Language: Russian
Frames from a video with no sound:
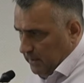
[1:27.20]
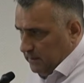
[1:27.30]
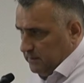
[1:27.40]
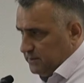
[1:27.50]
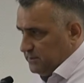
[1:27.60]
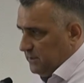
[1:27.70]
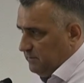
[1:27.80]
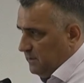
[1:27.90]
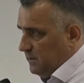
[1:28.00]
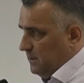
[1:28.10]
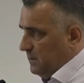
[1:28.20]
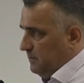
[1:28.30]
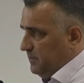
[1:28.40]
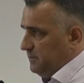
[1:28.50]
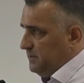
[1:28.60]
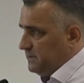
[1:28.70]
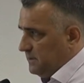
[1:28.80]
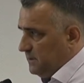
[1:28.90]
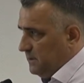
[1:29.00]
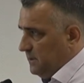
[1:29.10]
Также нами э,
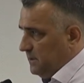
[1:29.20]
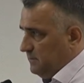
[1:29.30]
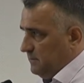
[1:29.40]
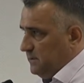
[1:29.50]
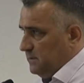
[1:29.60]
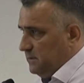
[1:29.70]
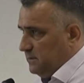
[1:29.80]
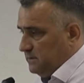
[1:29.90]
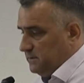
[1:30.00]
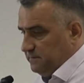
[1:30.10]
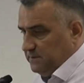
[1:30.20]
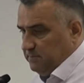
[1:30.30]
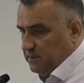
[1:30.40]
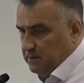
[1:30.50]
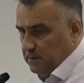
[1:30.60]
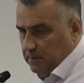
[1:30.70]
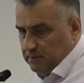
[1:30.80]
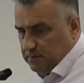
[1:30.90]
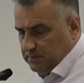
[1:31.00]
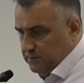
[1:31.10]
подписаны на данный момент э, со всеми
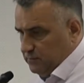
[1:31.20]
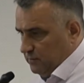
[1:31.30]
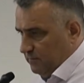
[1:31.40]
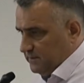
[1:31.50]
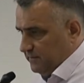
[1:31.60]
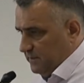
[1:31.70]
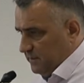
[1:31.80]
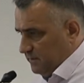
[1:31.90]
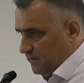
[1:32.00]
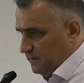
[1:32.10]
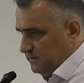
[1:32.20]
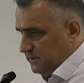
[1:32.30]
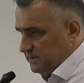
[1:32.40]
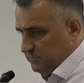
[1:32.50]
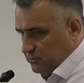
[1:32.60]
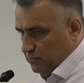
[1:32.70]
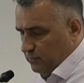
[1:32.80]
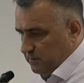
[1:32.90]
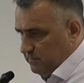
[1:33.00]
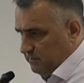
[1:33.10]
30 образовательными организациями,
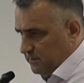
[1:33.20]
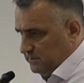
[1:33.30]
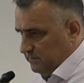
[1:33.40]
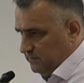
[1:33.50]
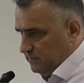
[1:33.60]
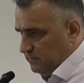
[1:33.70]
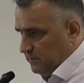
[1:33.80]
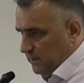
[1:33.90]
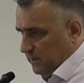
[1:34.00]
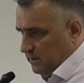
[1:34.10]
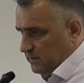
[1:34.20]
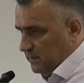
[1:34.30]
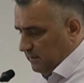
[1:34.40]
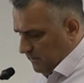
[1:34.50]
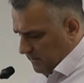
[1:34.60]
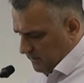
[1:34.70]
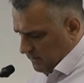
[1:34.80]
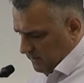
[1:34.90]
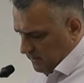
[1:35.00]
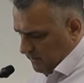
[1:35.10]
школами имеется в виду договора
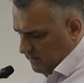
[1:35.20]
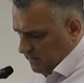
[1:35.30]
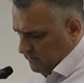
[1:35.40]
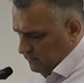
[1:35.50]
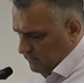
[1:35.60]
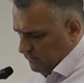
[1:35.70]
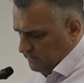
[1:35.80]
на охрану